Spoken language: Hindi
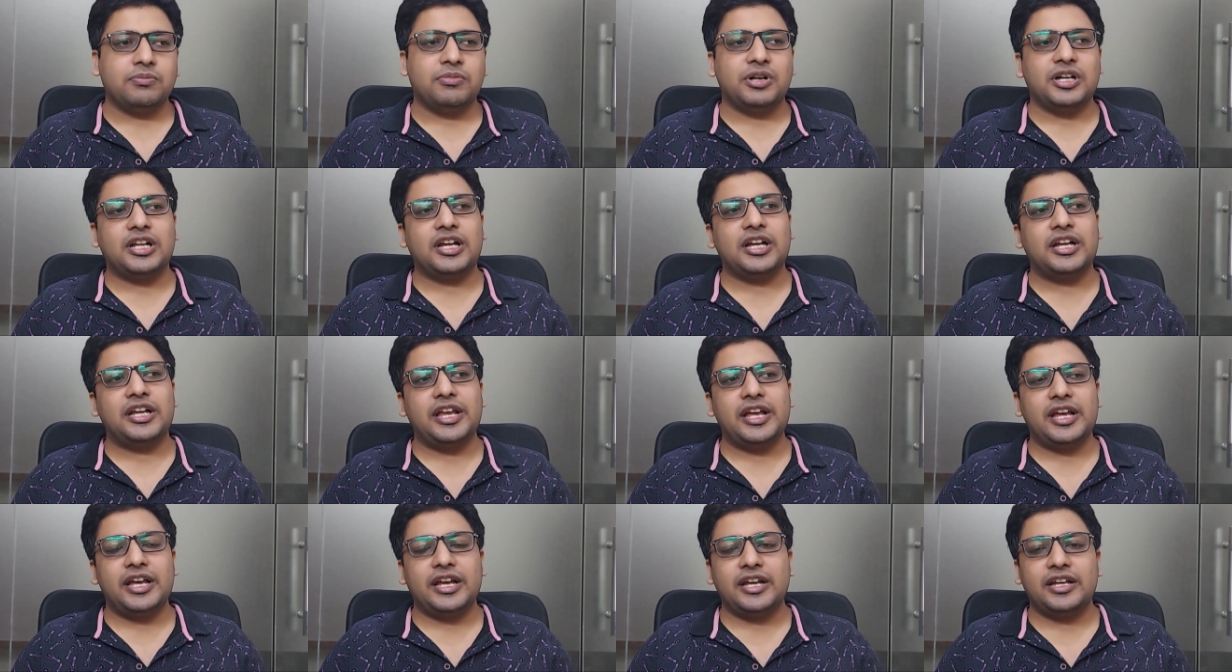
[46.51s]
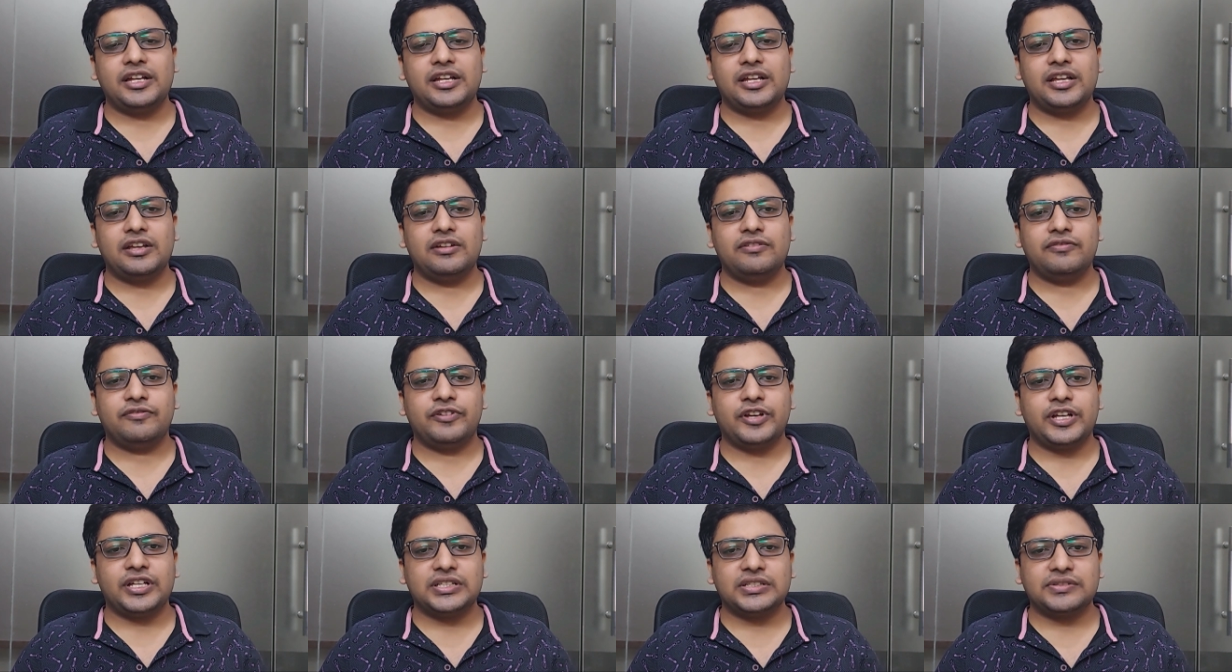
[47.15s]
बट हाँ ये है कि
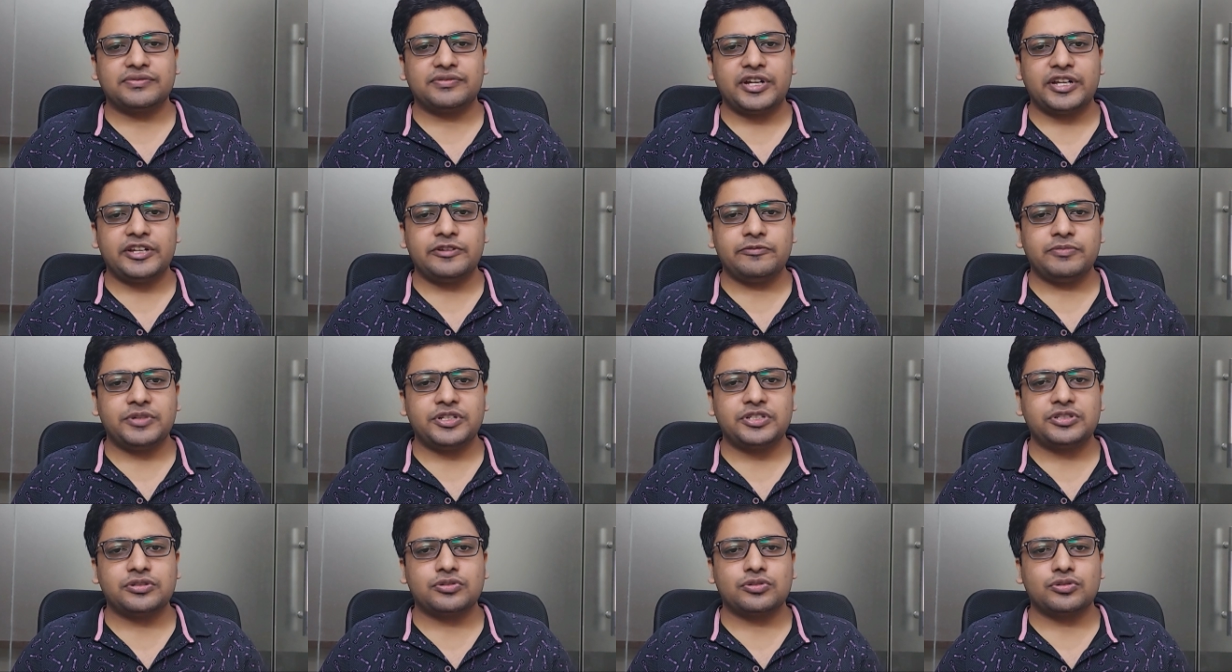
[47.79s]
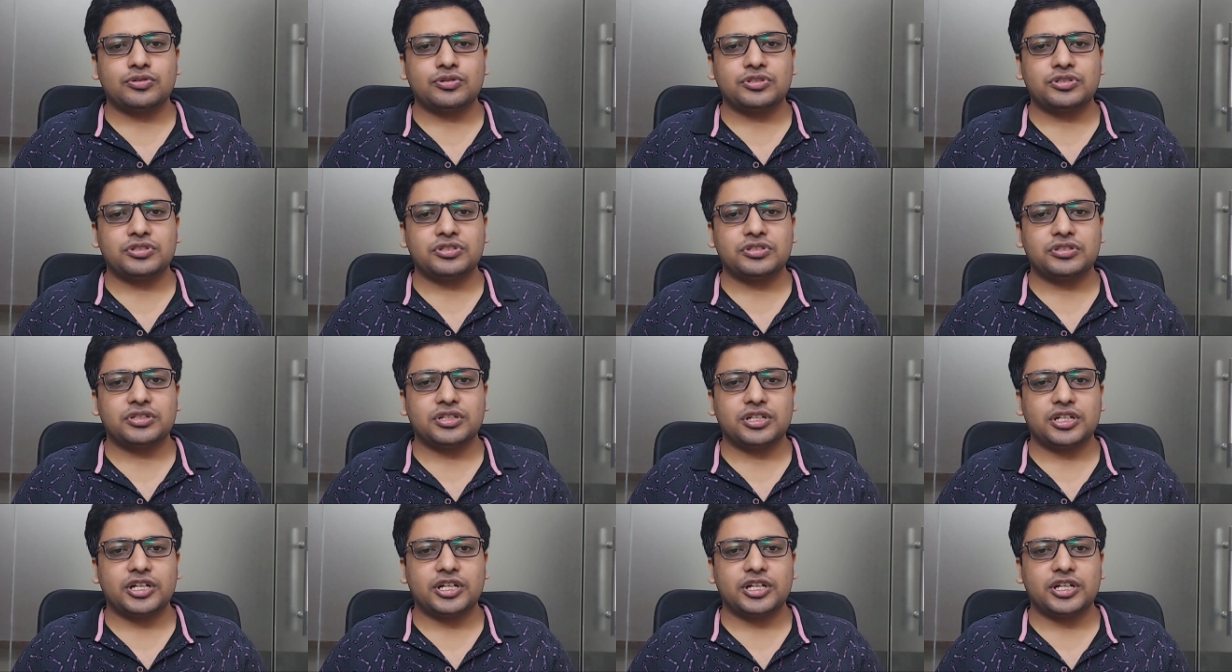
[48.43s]
फ़ेज़ फाइव में जो कुछ